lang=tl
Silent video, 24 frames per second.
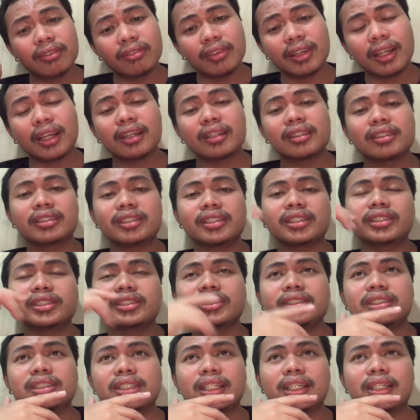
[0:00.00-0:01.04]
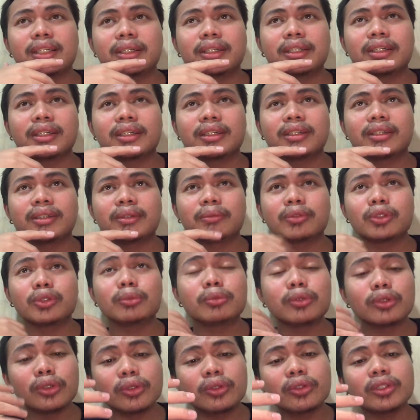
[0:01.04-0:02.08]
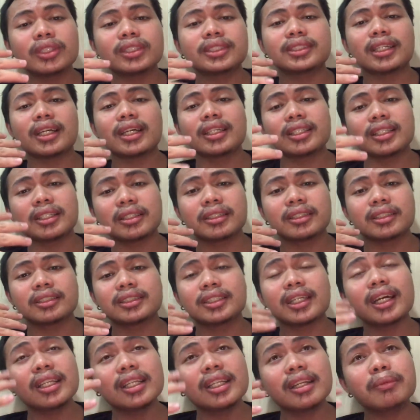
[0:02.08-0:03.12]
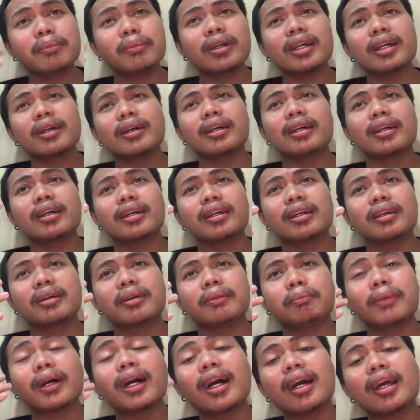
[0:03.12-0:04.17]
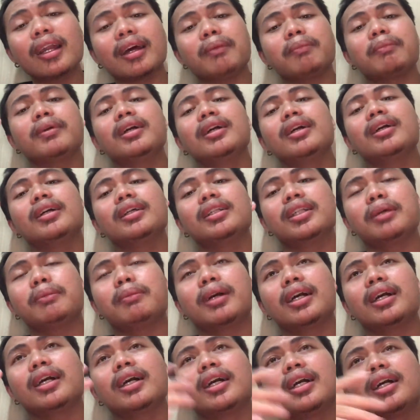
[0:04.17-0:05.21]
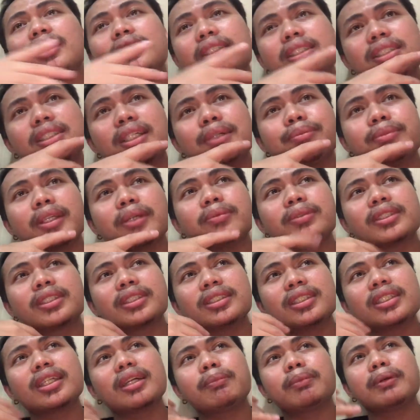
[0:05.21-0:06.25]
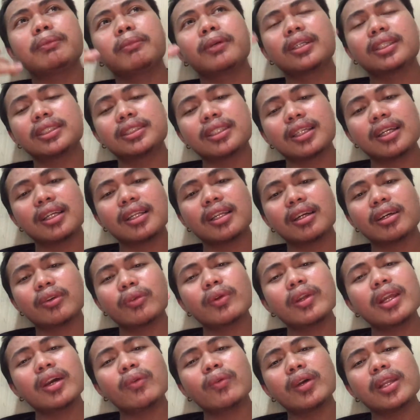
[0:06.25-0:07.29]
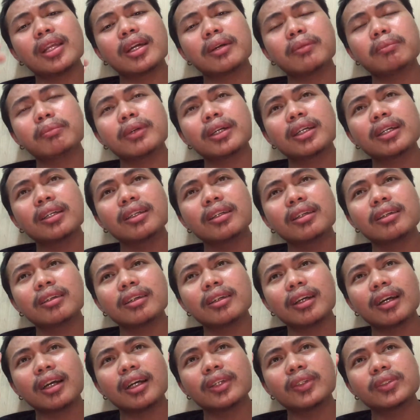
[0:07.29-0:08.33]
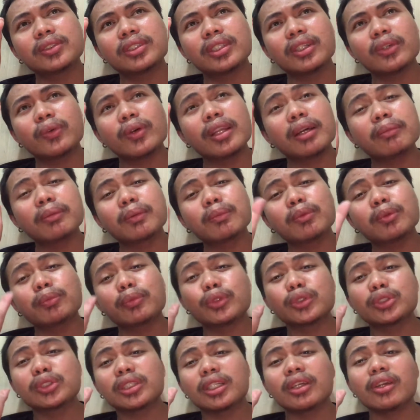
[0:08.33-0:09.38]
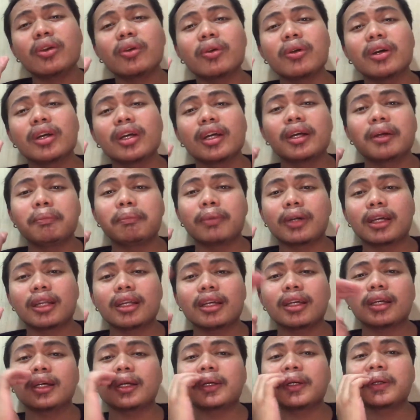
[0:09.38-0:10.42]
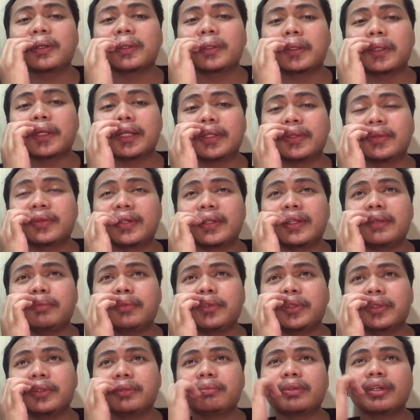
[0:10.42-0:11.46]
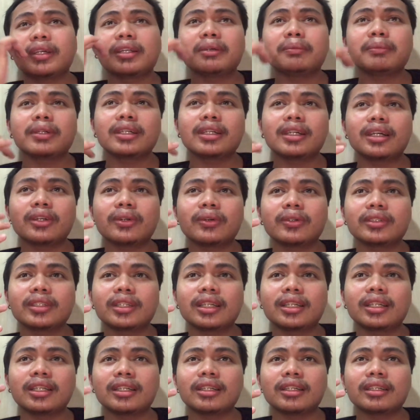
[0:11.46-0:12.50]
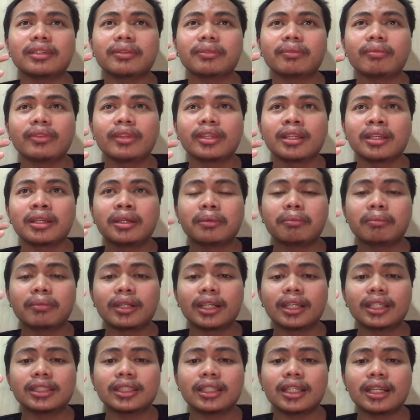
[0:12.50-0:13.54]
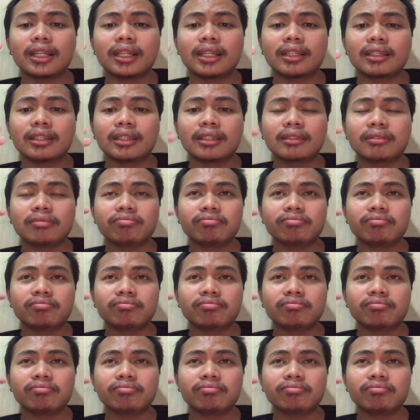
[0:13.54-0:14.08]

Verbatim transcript: vloggers na tumuloy sa kanyang sa kanilang mga pangarap, 'di ba? Kasi sometimes kasi kapag mag-isa ka lang, wala walang mag uh, ano sa iyo, walang magpo-push sa iyo para ano, alam mo 'yun, para magkaroon ka ng magandang